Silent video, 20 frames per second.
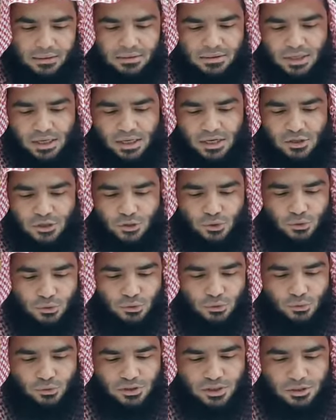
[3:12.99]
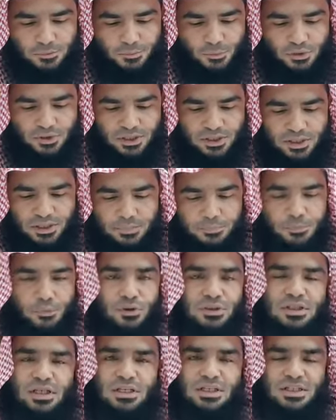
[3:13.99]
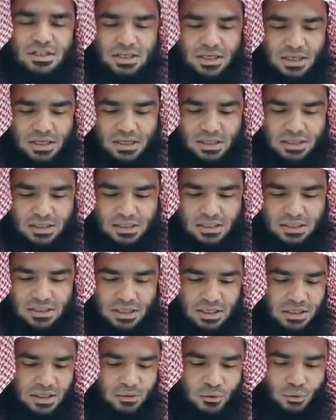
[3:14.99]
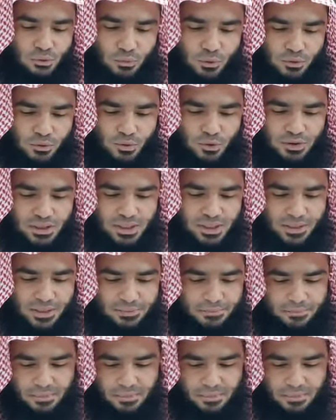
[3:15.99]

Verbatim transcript: তার সন্তুষ্টির পথে প্রচেষ্টা চালানোর মধ্য দিয়ে